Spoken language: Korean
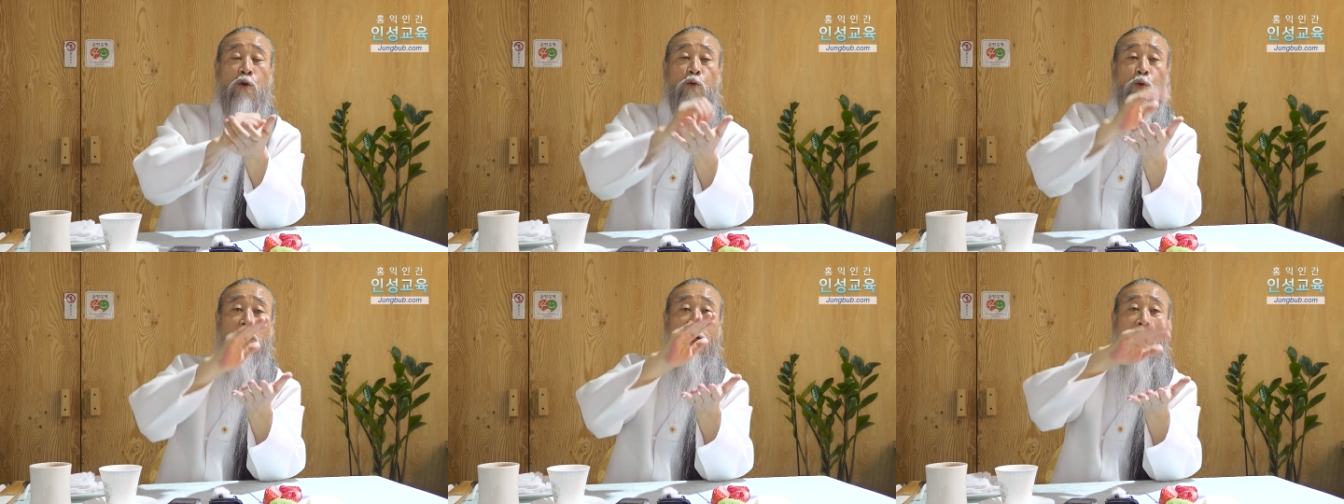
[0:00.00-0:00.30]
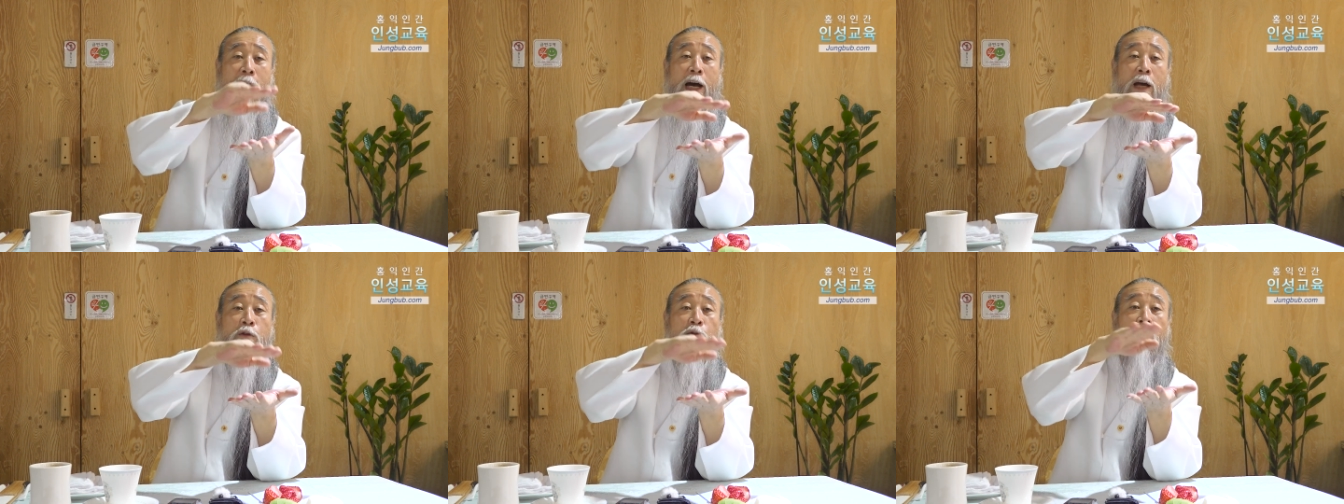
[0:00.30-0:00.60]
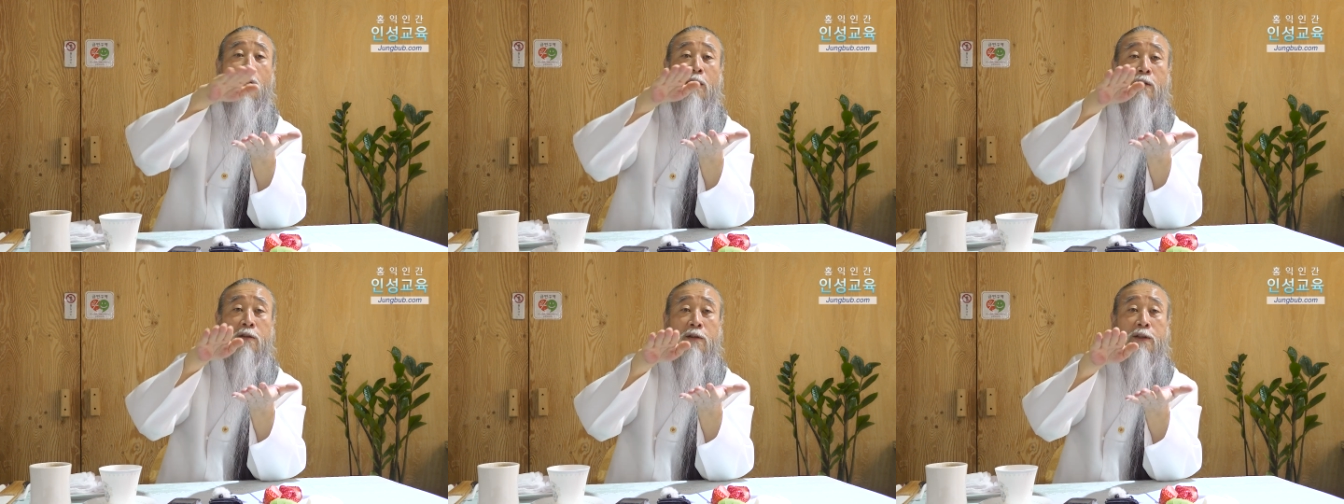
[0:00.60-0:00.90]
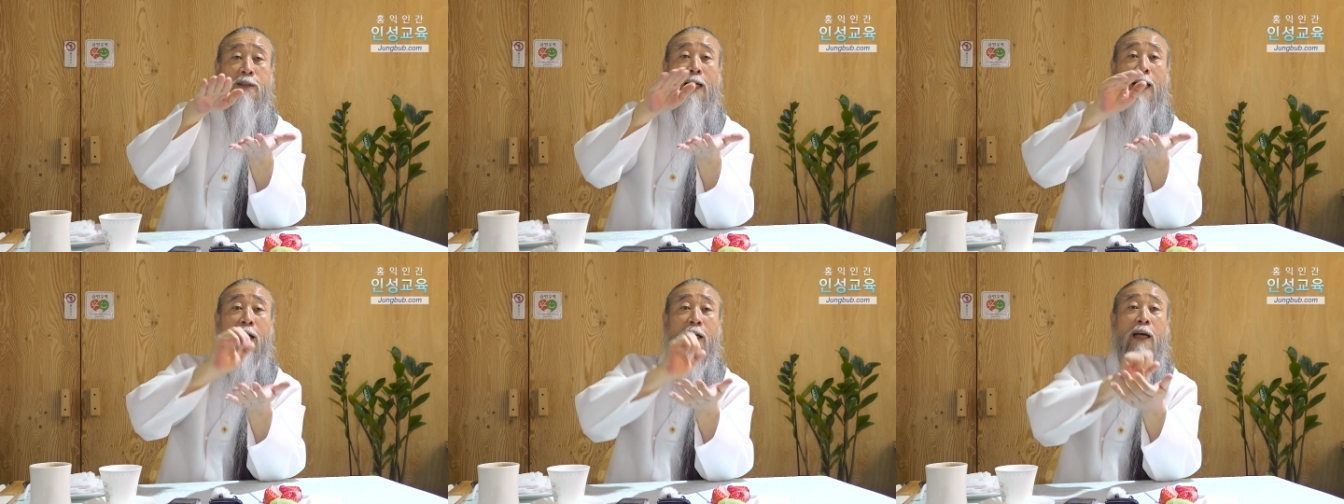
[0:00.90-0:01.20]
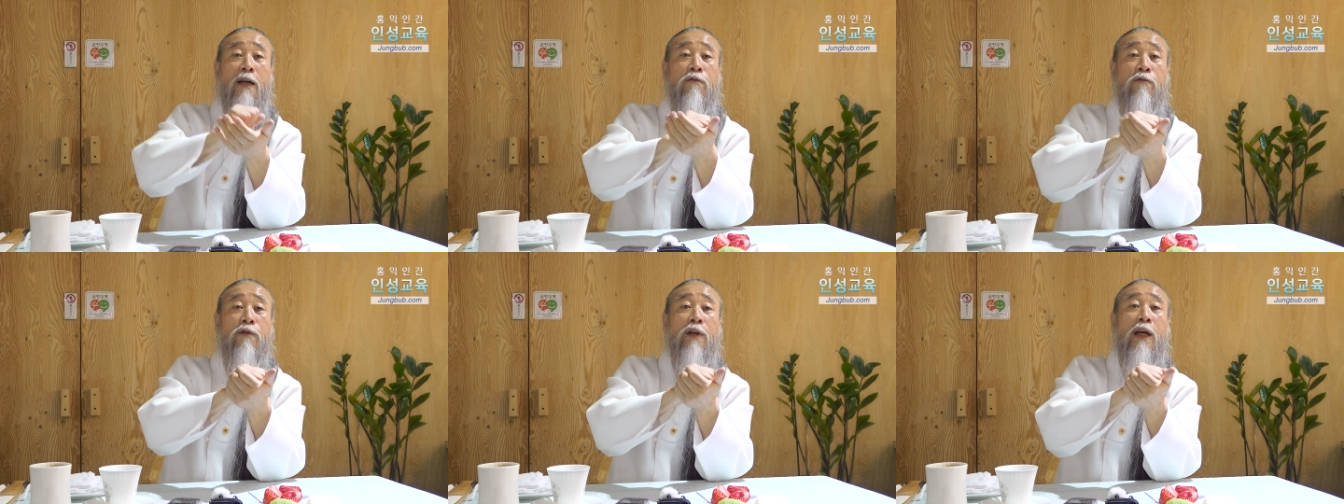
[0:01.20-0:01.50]
우리가 활용할 건 잘
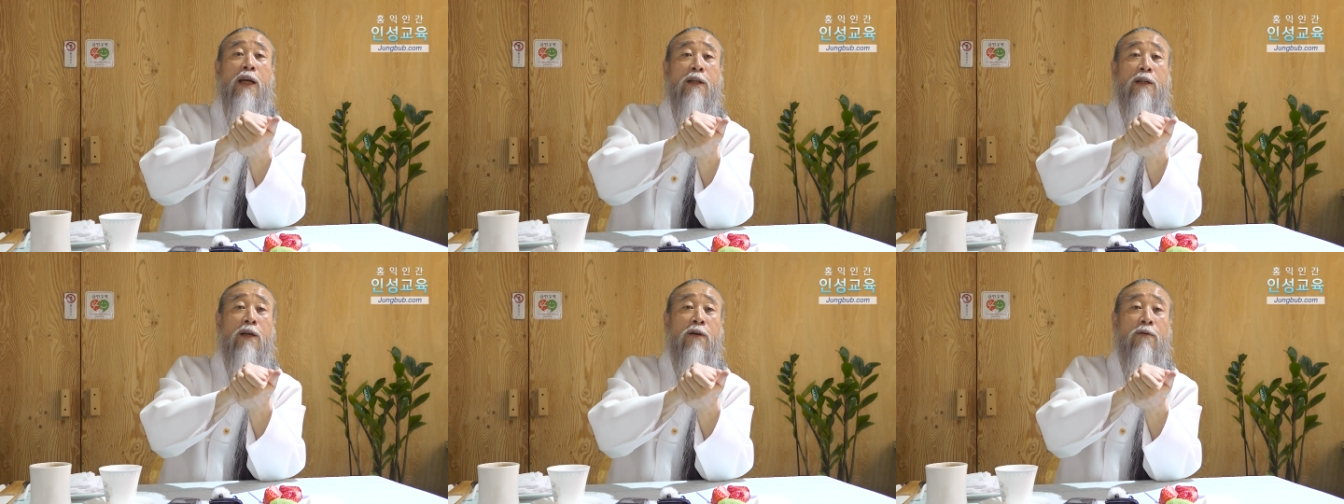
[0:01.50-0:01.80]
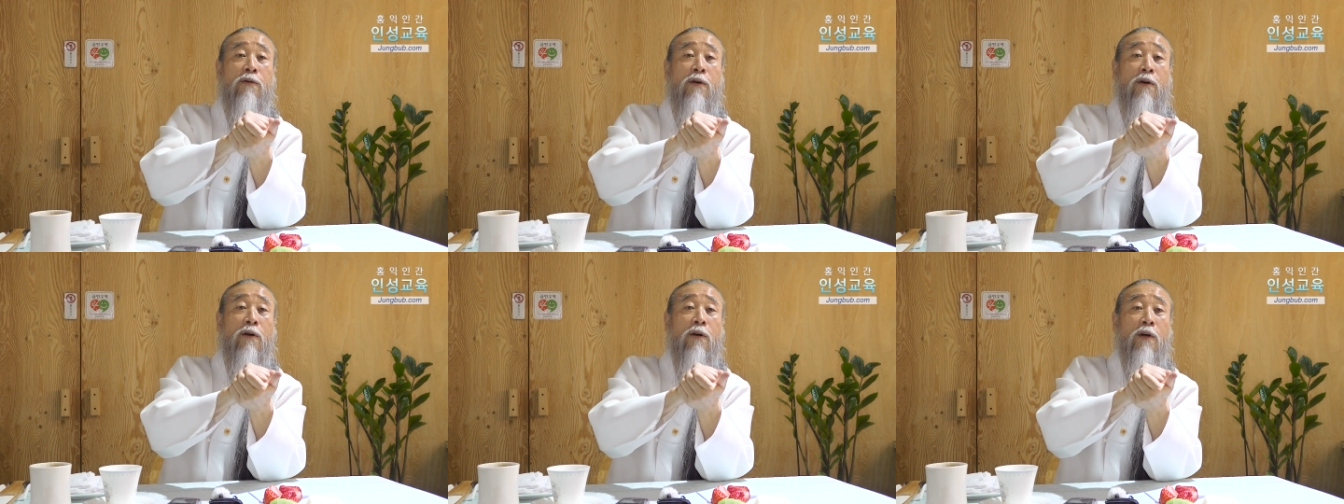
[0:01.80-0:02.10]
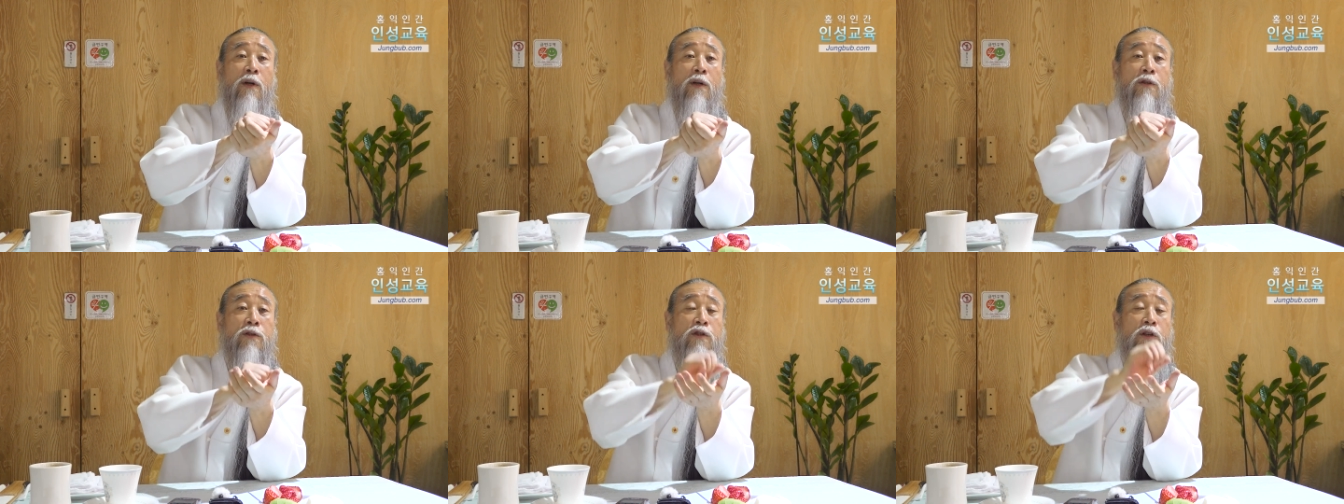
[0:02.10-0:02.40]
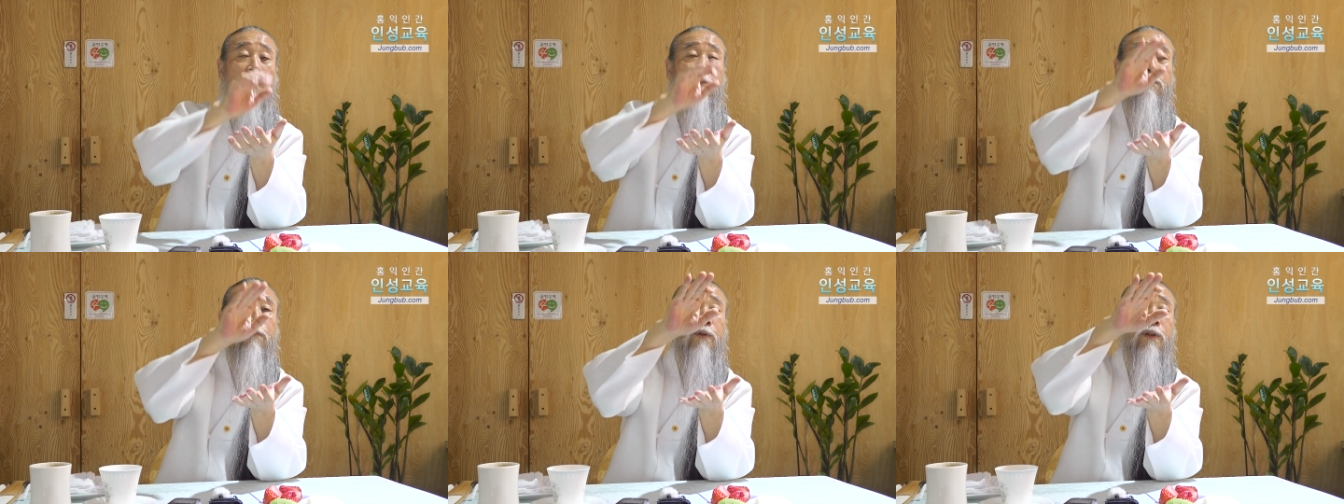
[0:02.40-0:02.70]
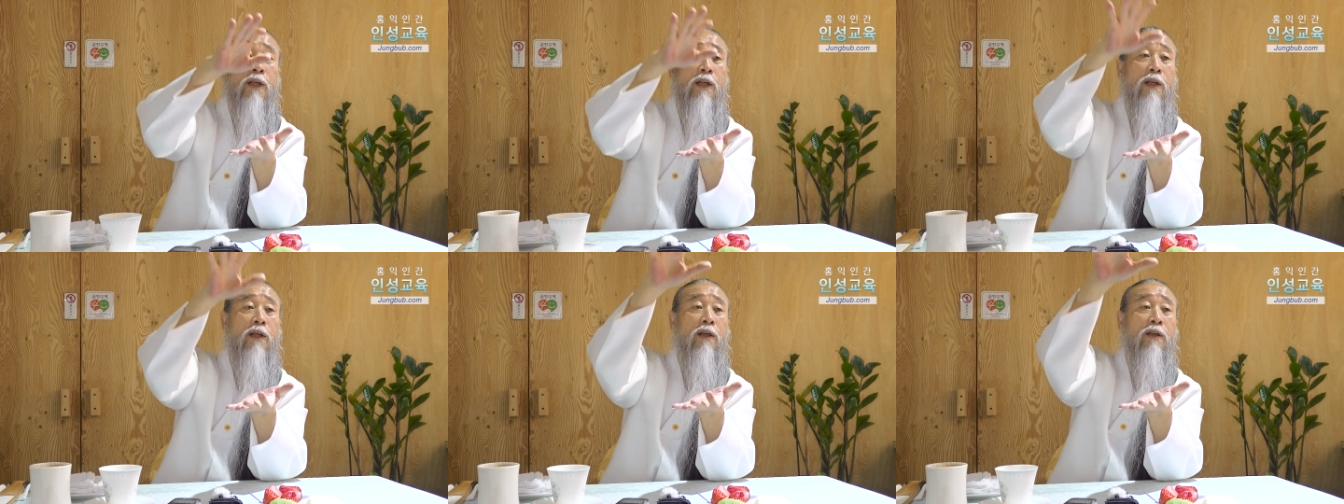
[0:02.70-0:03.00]
활용해야 되고 전부
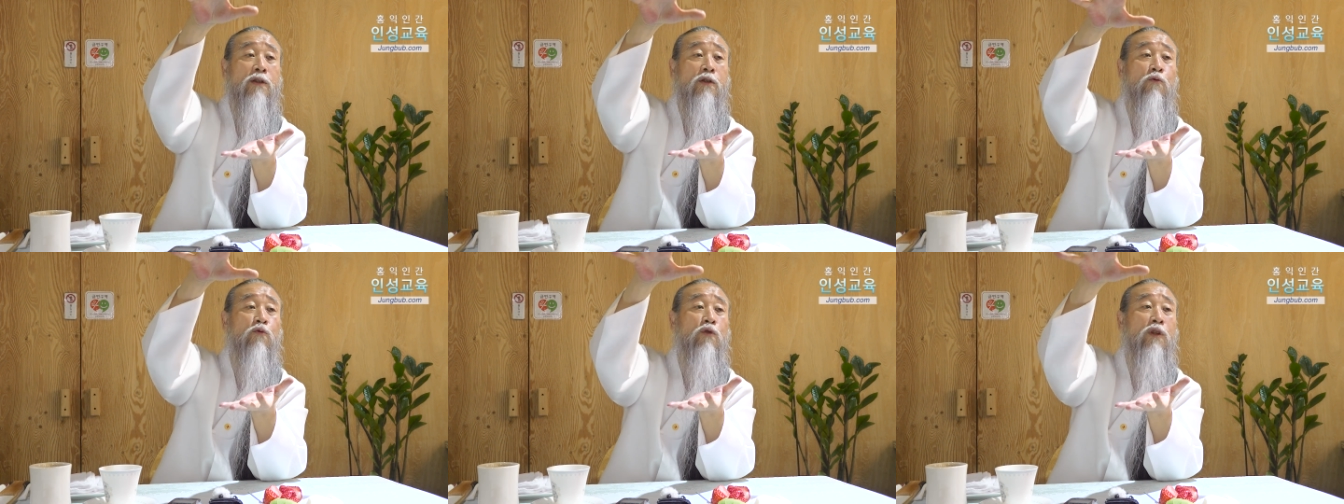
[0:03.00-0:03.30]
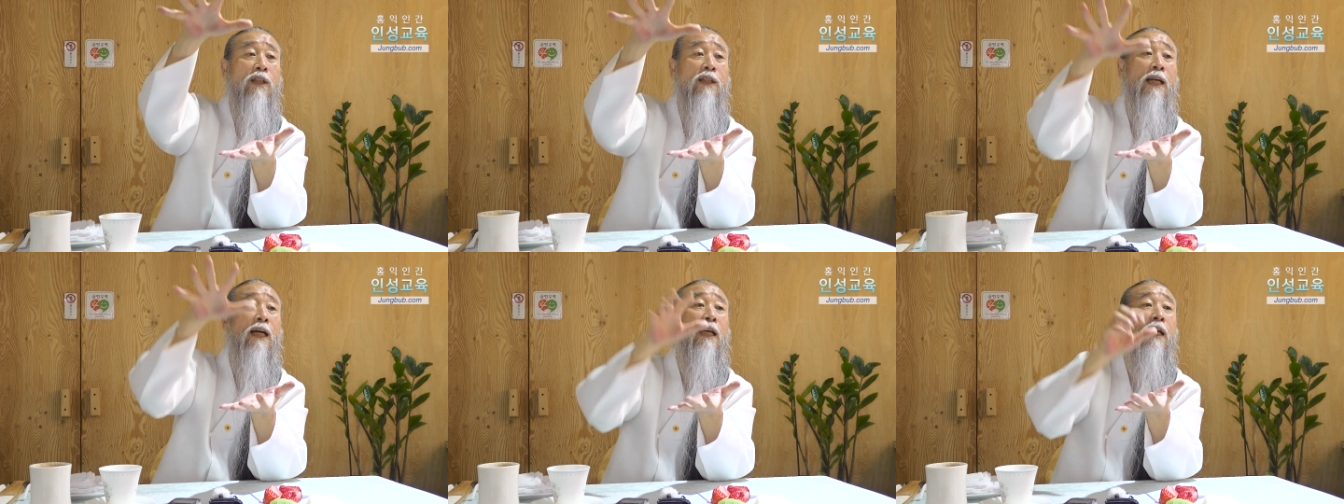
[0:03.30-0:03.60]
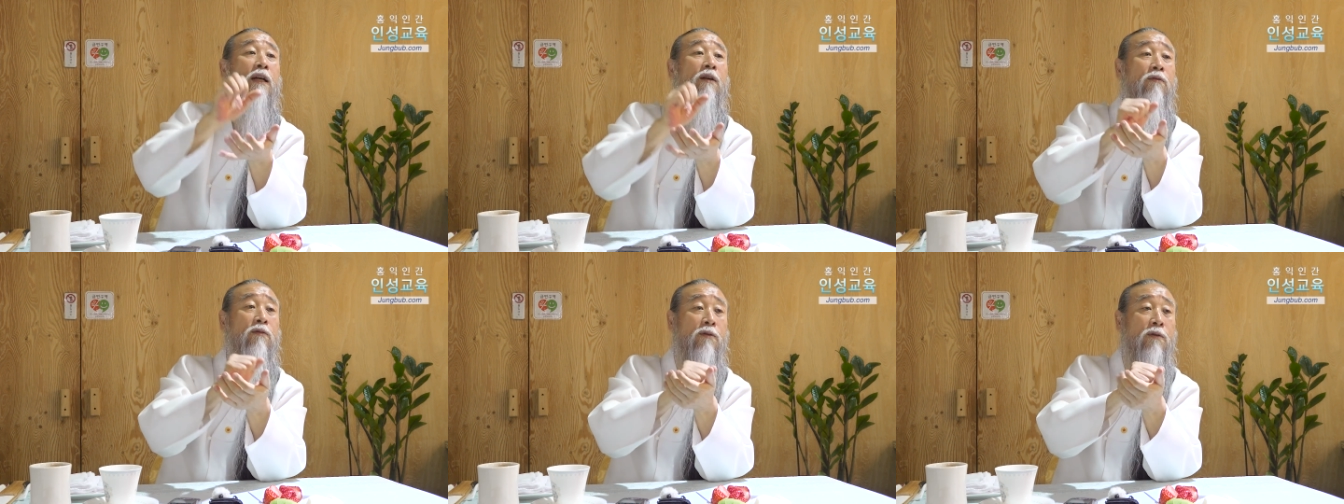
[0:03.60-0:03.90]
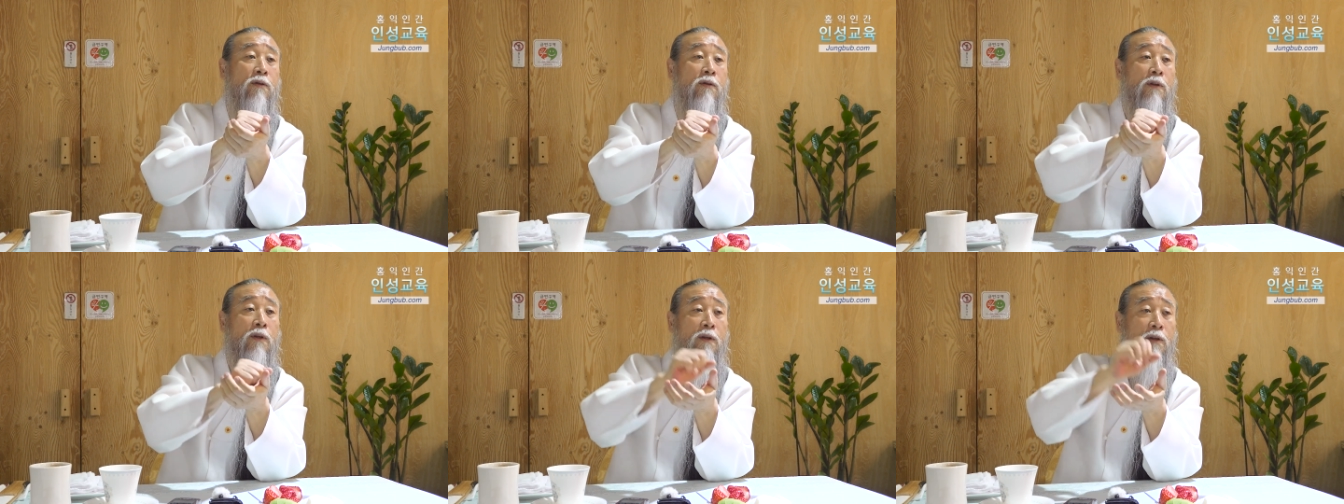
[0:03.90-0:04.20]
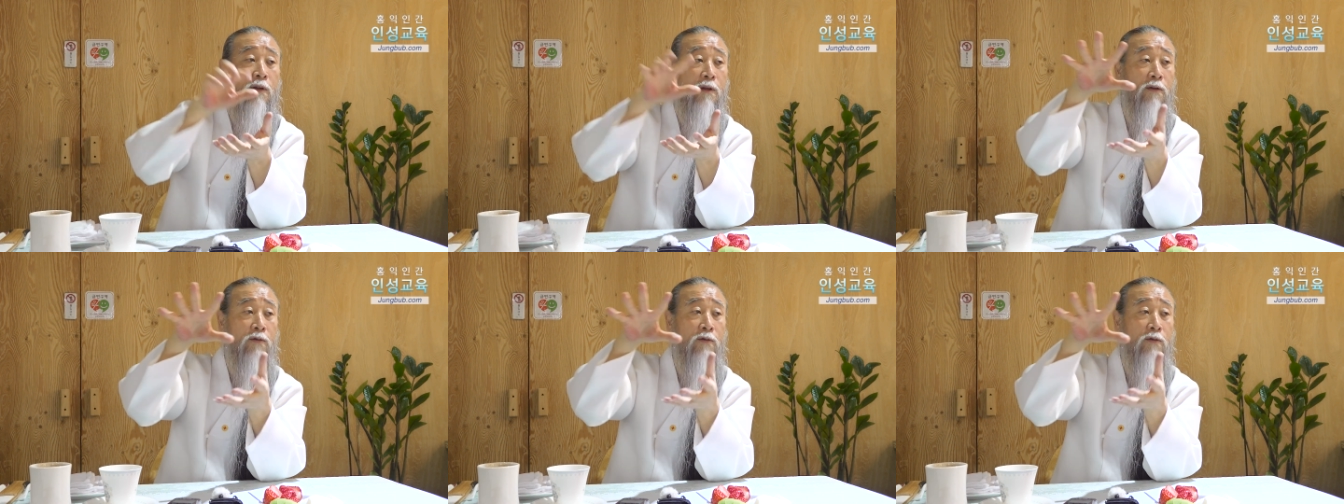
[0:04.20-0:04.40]
다 이것이 우리나라고 예?